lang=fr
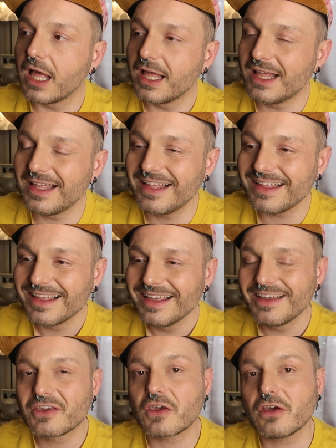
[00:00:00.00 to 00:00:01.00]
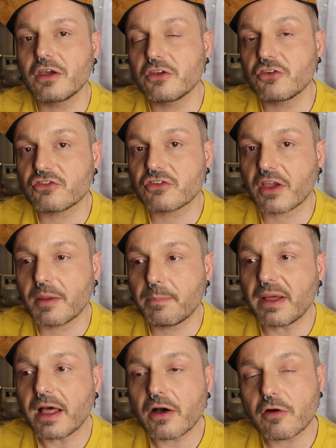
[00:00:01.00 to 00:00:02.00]
euh, que j'aurais
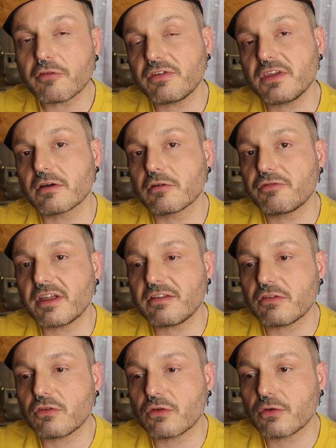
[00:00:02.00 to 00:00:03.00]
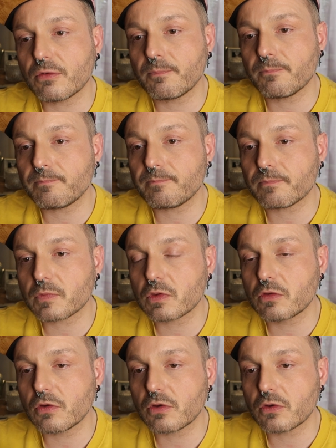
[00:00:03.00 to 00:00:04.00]
pas envie en fait de,
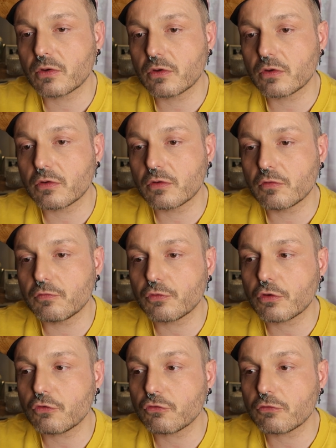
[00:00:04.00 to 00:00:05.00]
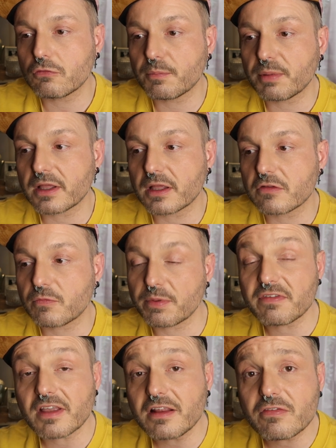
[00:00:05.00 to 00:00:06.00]
de vu que je ne suis pas un
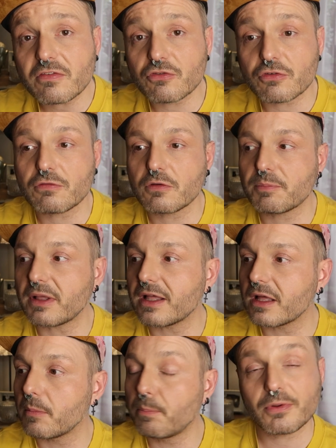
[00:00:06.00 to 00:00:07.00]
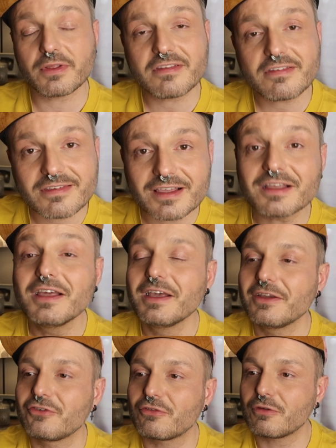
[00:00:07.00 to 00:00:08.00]
spécialiste, je ne suis pas un politicien,
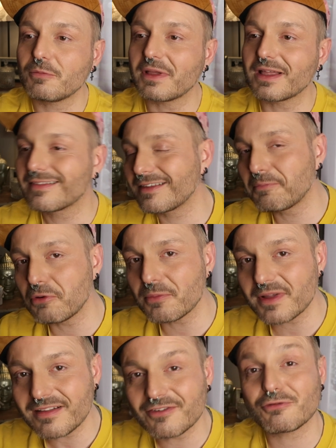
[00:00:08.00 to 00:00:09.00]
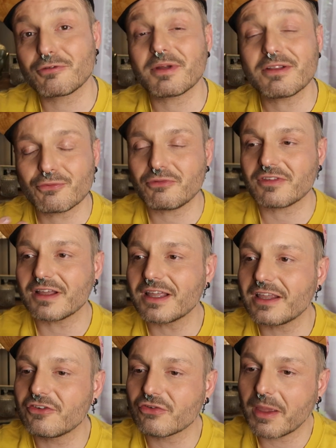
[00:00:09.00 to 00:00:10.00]
je ne suis pas un diplomate, je ne suis pas tout
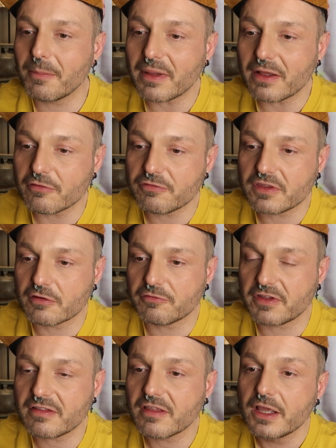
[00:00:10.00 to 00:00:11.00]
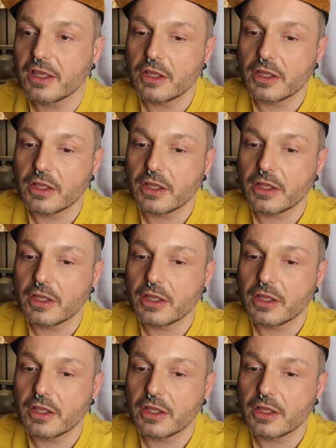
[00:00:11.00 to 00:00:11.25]
ça et j'aurais pas envie en fait